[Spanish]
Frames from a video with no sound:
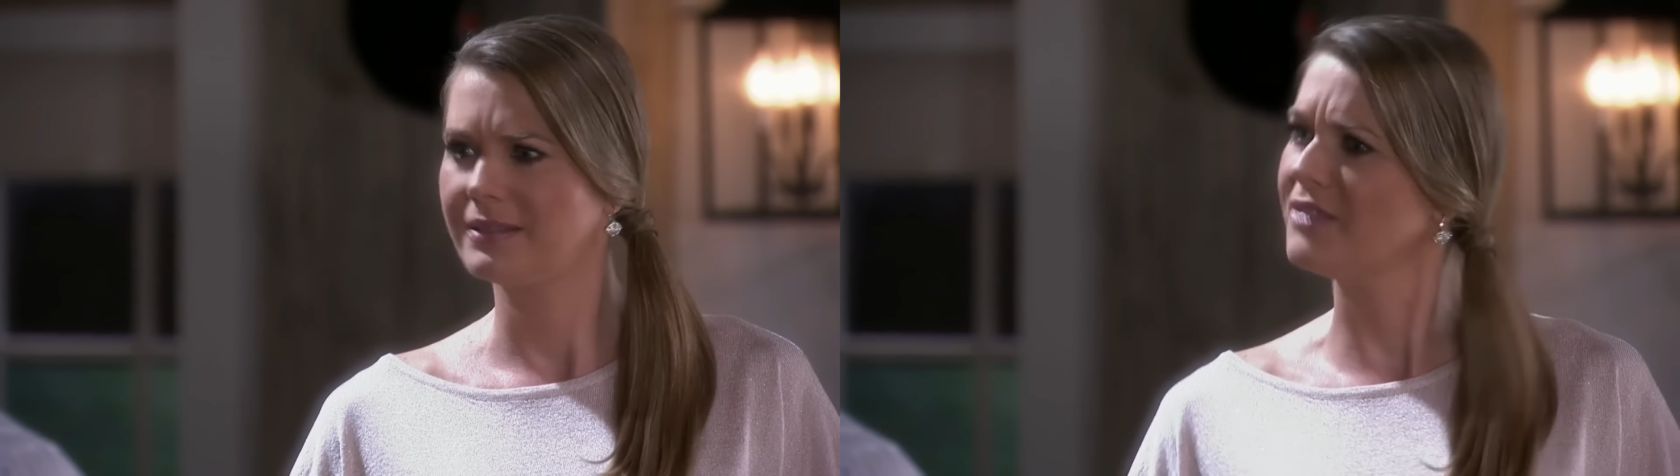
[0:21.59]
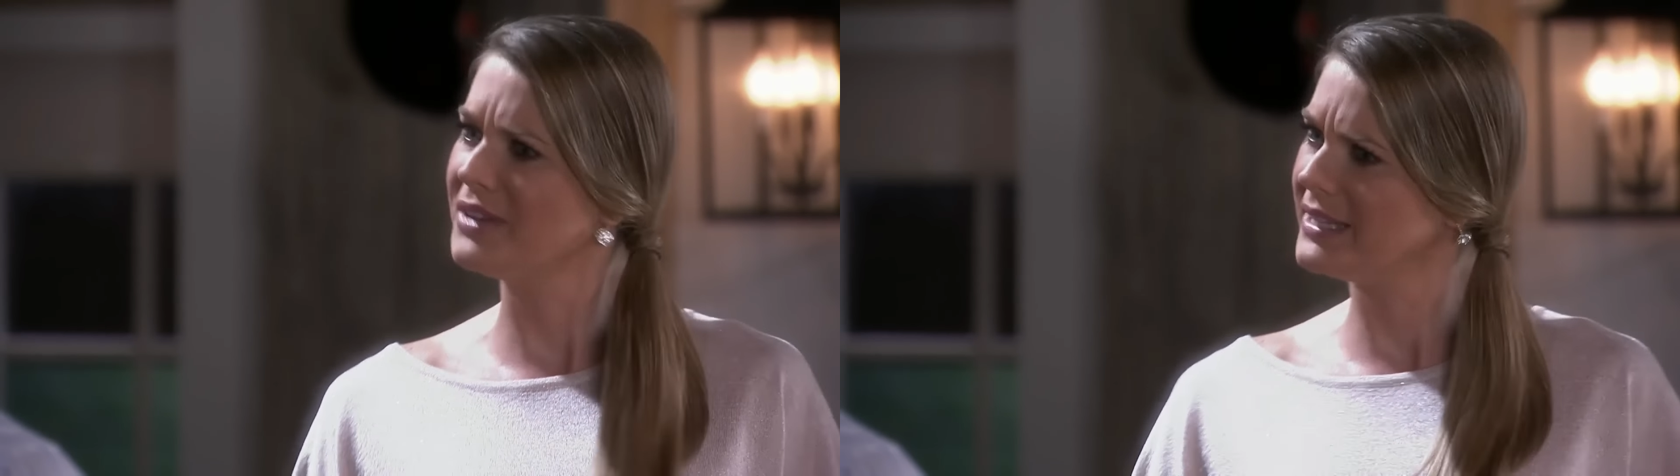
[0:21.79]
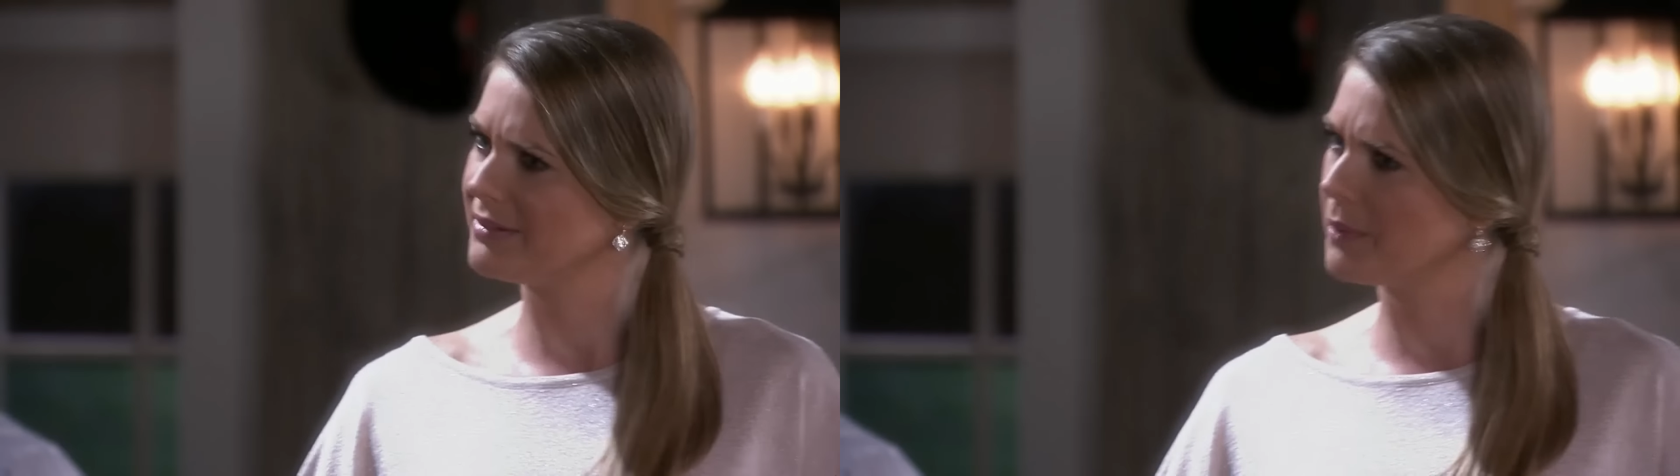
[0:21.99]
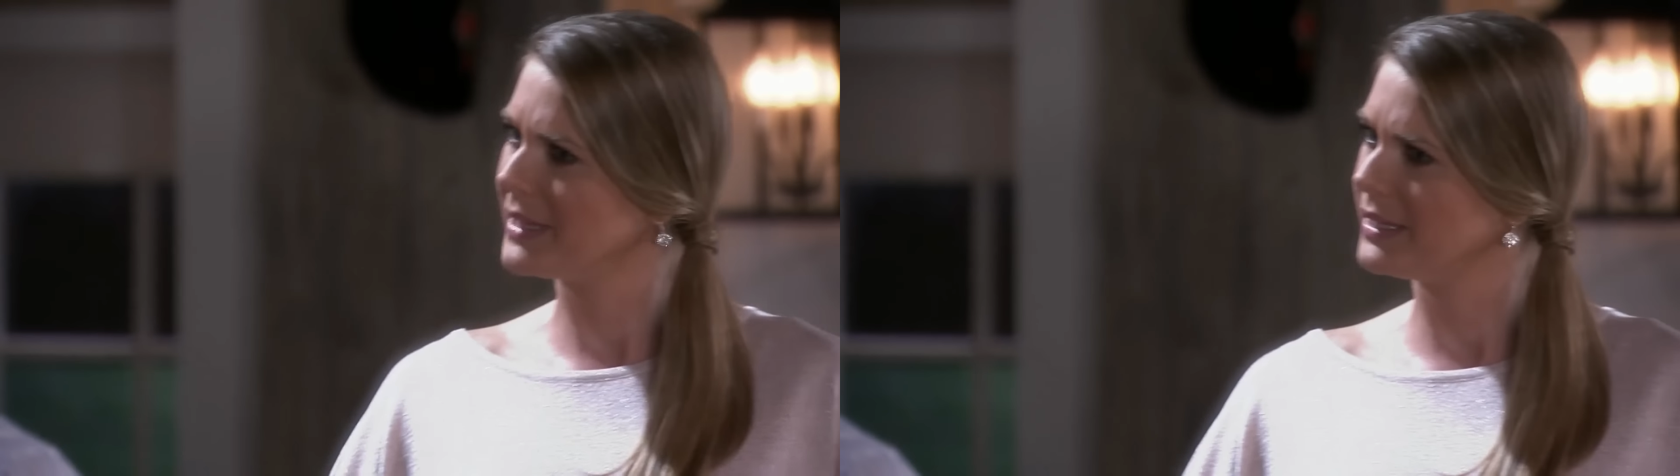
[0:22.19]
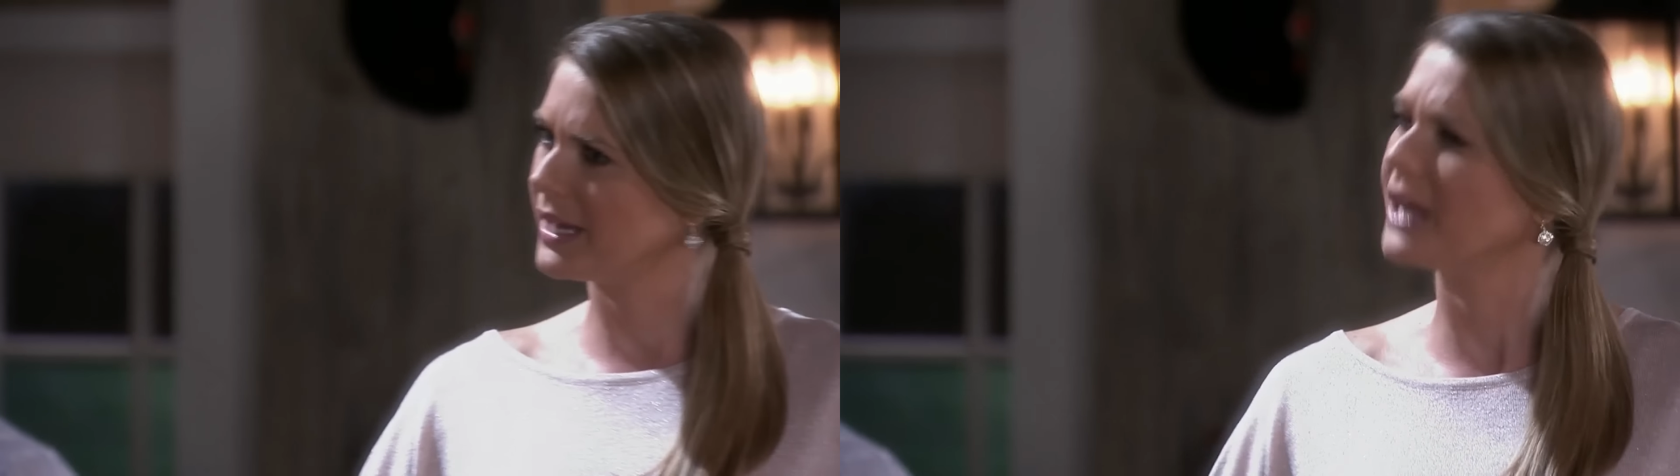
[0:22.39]

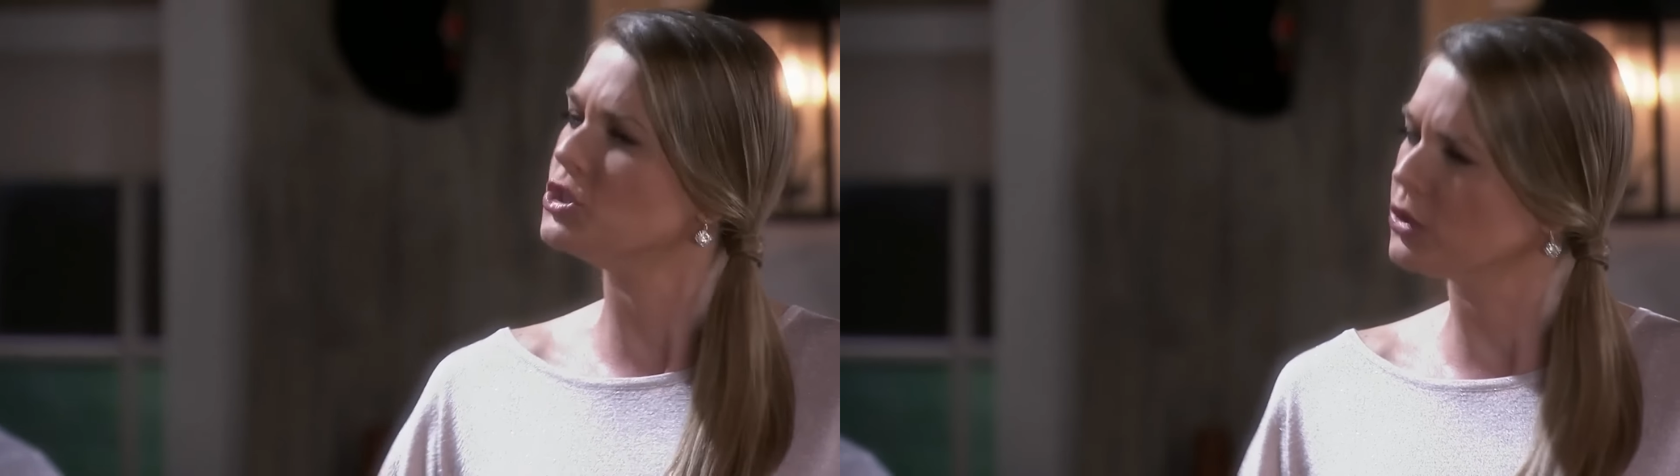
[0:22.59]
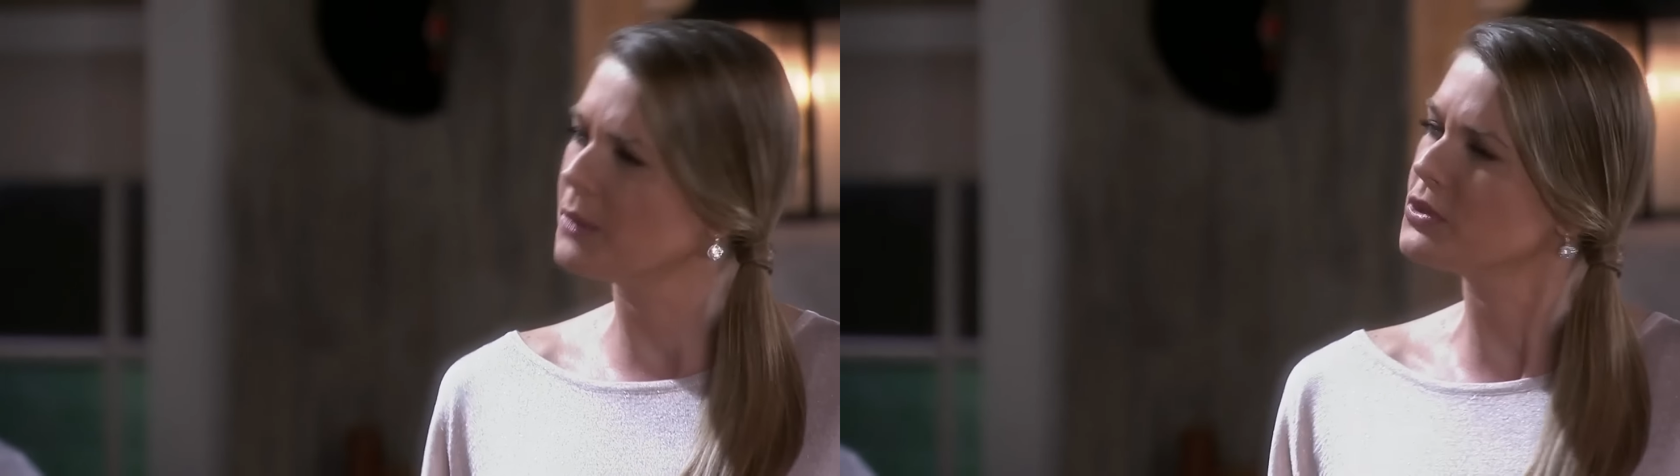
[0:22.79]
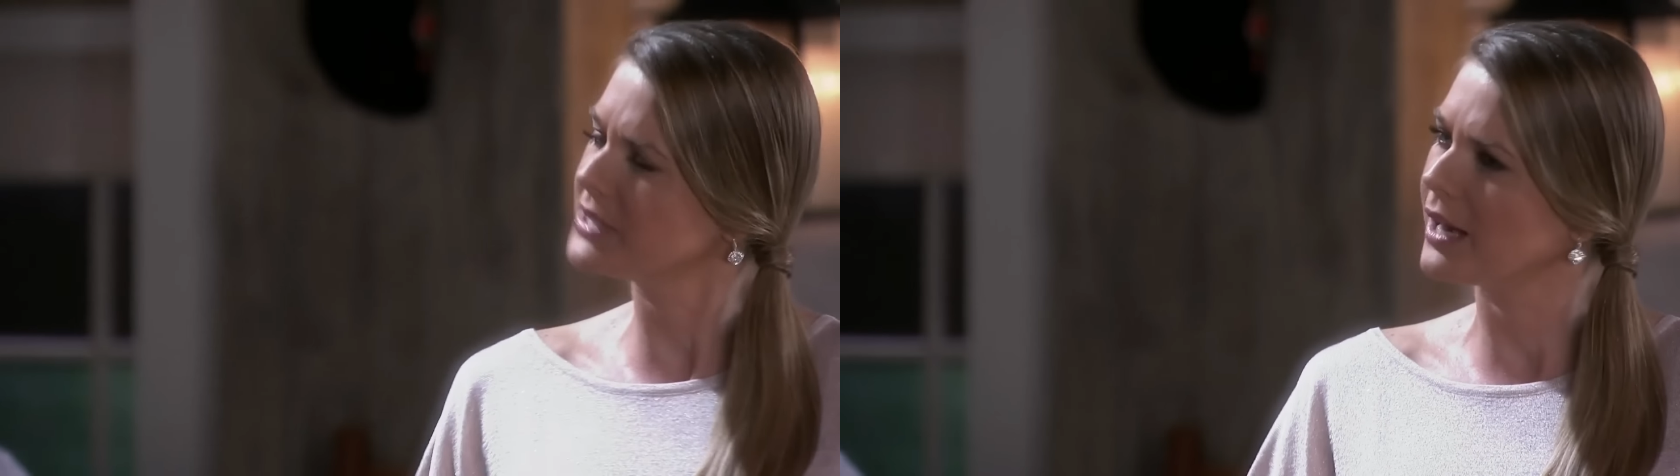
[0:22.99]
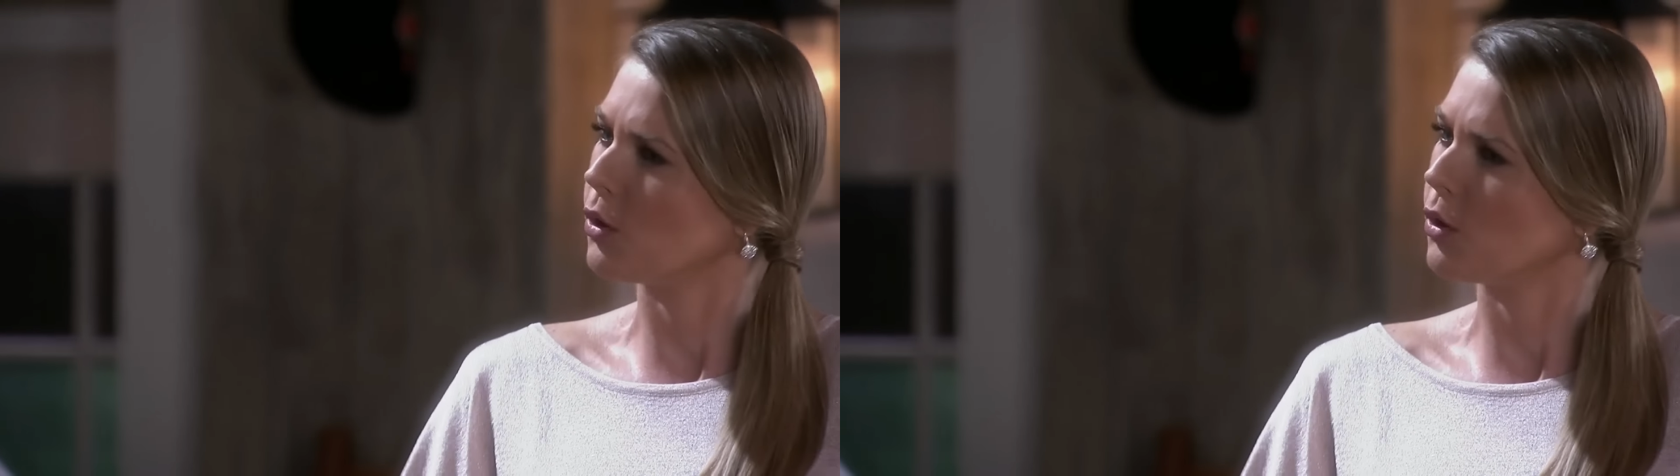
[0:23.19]
Definitivamente, hija, yo debo estar